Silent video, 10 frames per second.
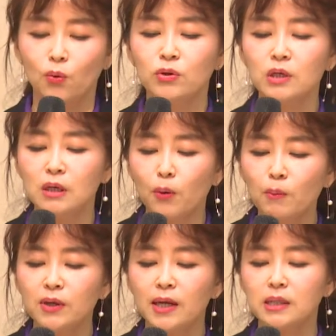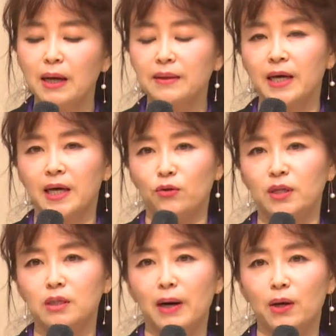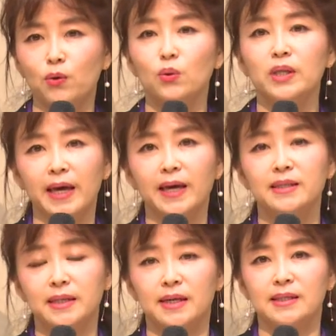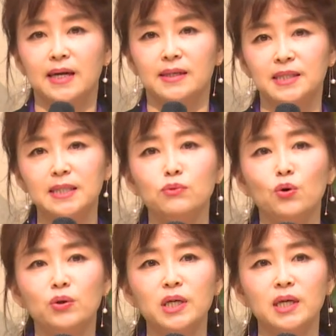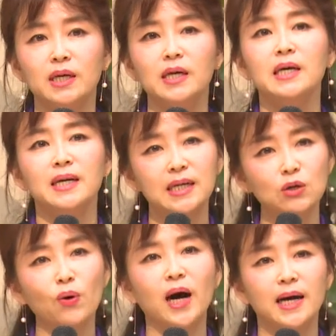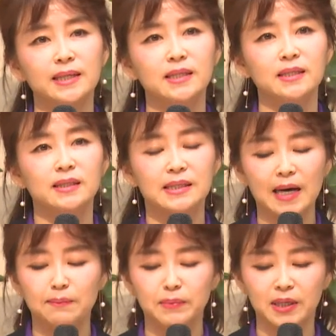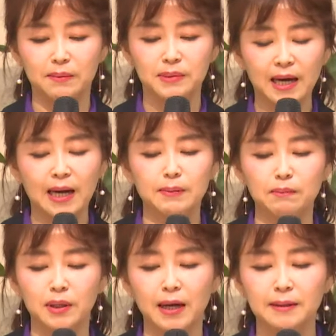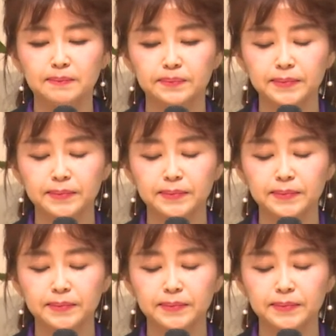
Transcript: 오늘 본문에서 만나게 되는 바로 대제사장 시므온이 그와 같은 사람들 사람입니다.